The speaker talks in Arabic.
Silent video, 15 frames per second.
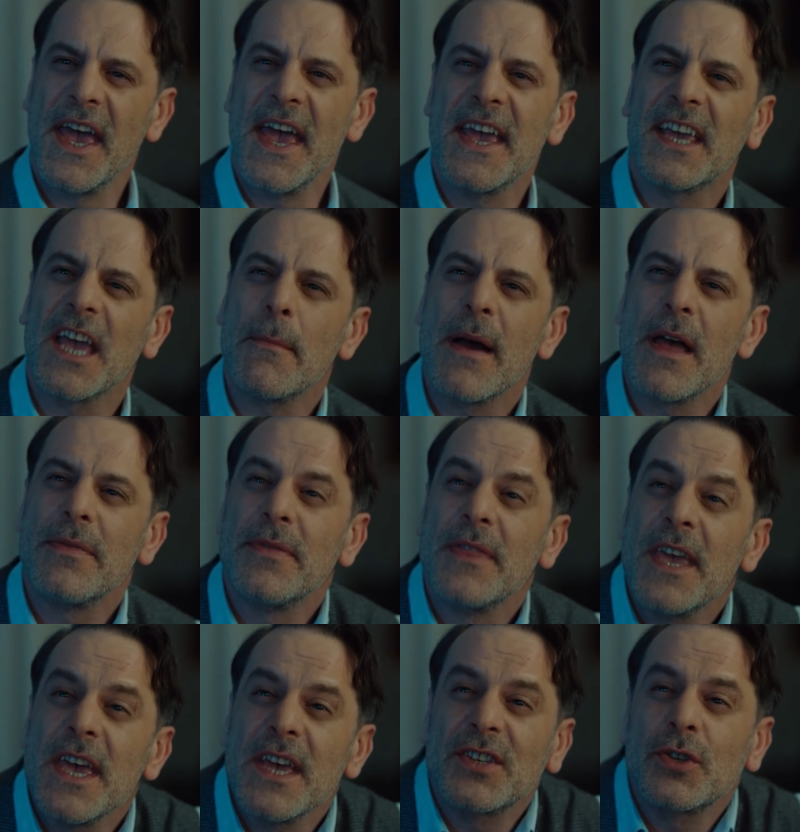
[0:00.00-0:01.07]
ما بفكر
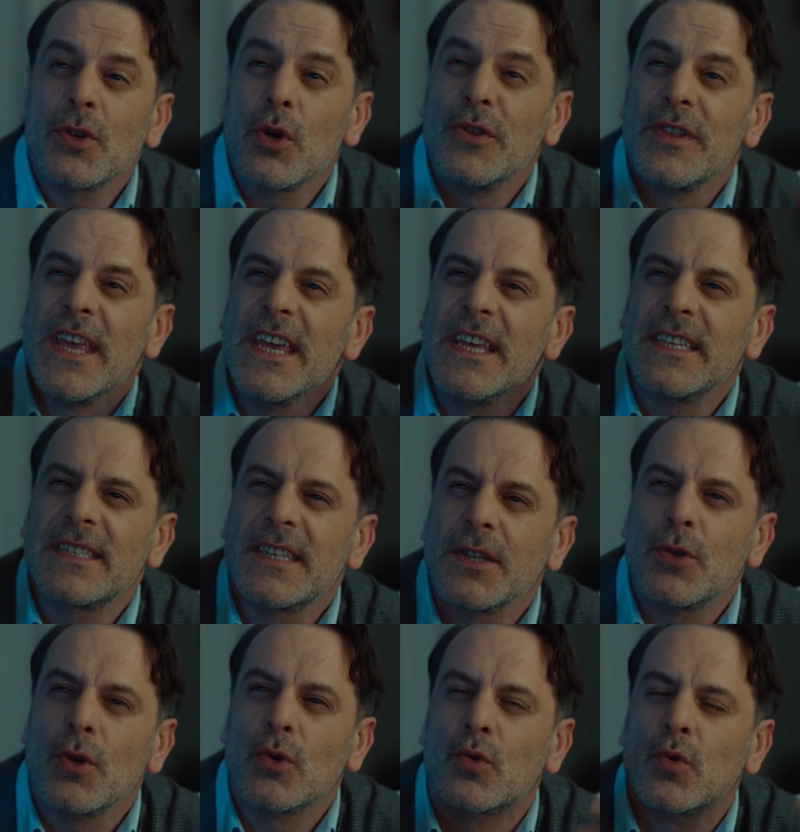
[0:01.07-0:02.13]
أنا شو اللي عم حسه
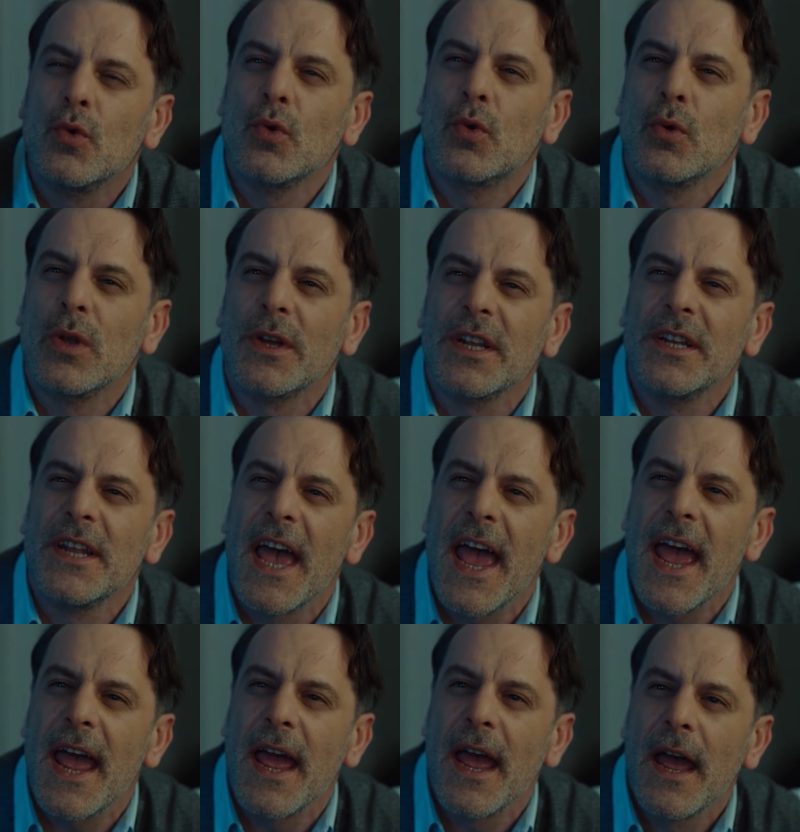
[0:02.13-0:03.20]
وعم عيشه ولا كل هذا الحكي